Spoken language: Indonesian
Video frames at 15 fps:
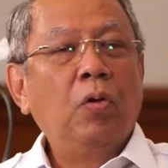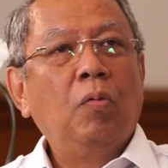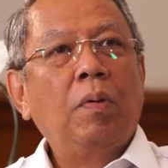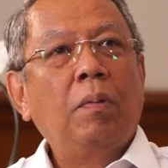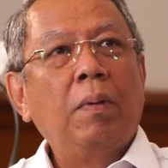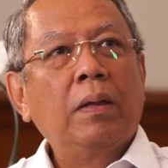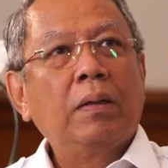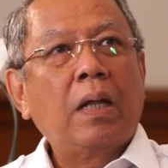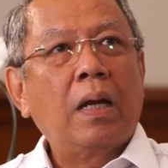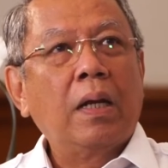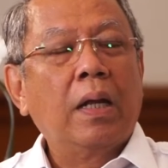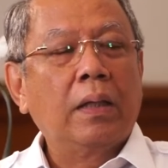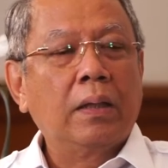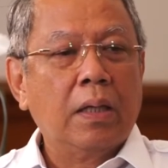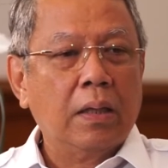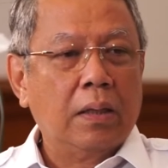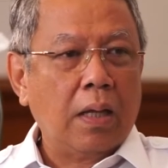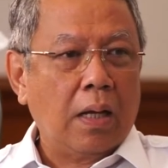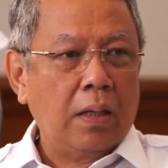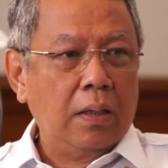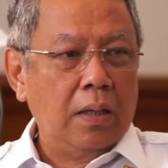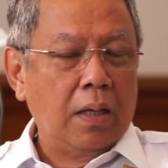Betul, memang target
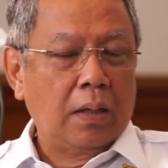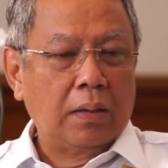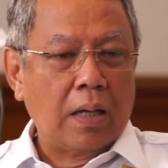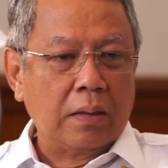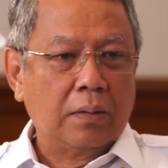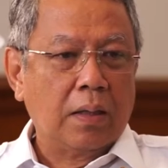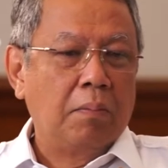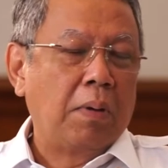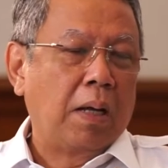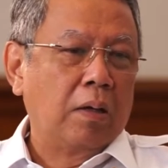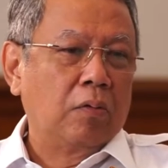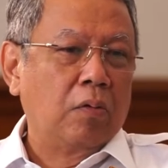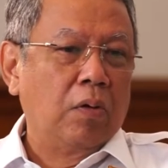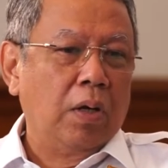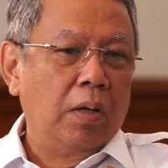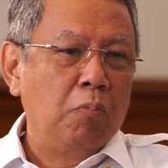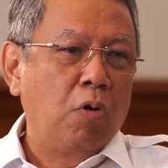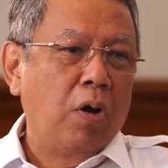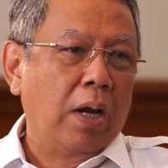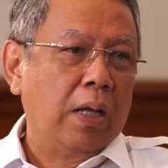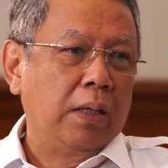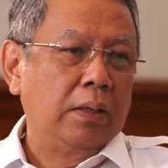kita dengan Tangsel maraton ini
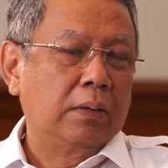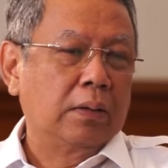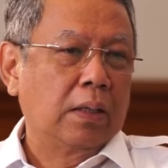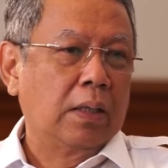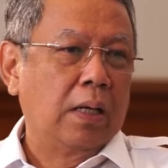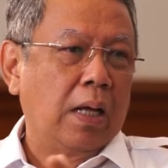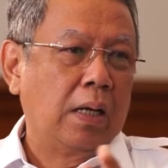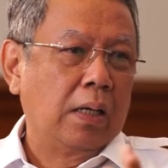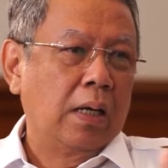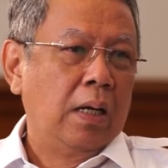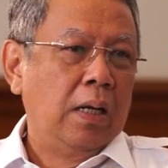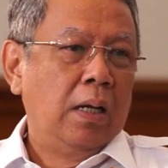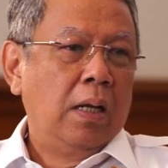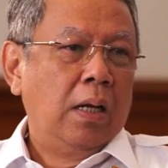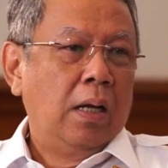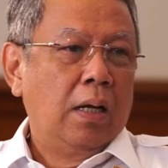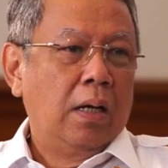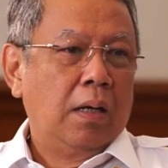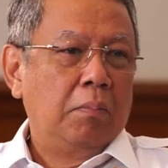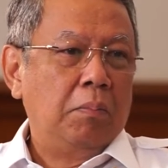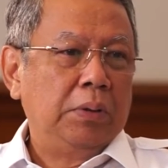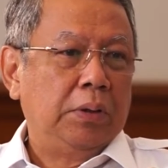bukan hanya sekedar
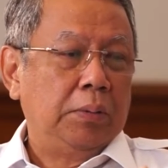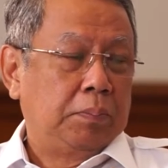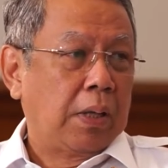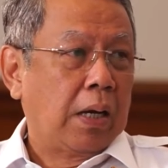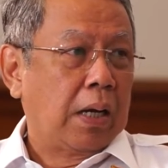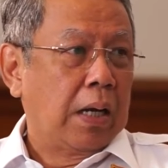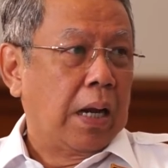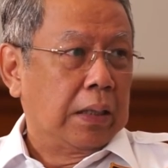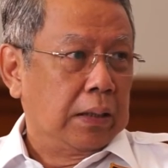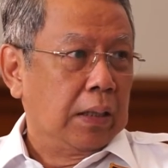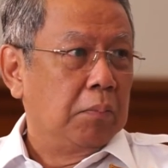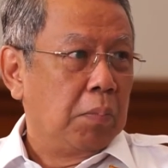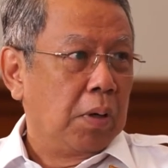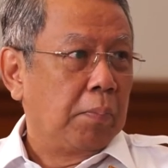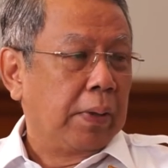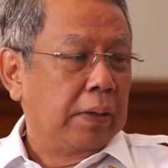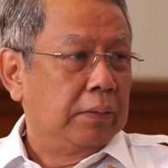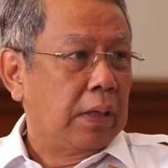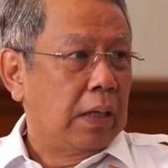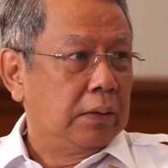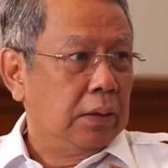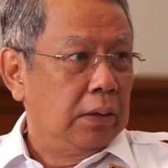uh, menciptakan atlet
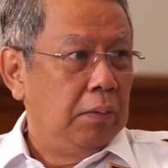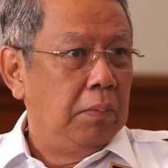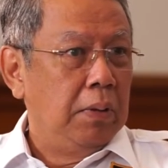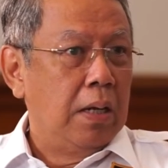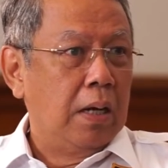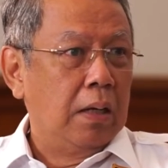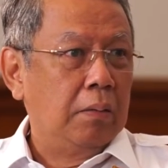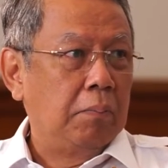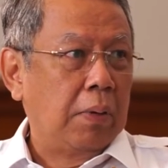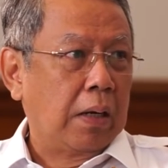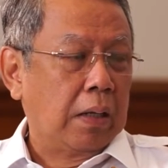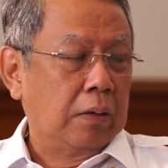berprestasi di bidang